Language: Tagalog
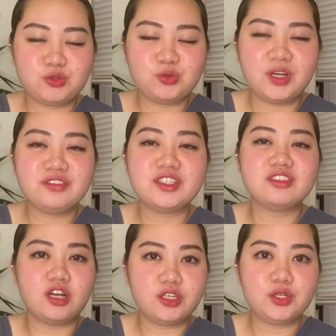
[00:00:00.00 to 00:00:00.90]
$200
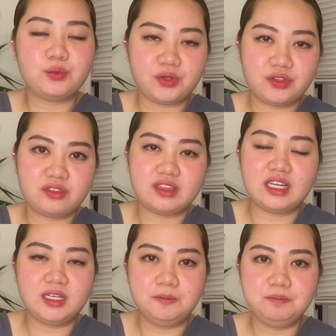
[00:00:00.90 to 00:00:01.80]
worth
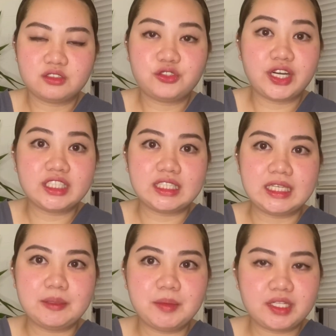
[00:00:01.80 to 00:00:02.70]
ng credit
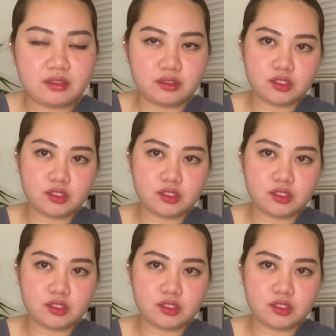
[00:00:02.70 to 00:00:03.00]
limit.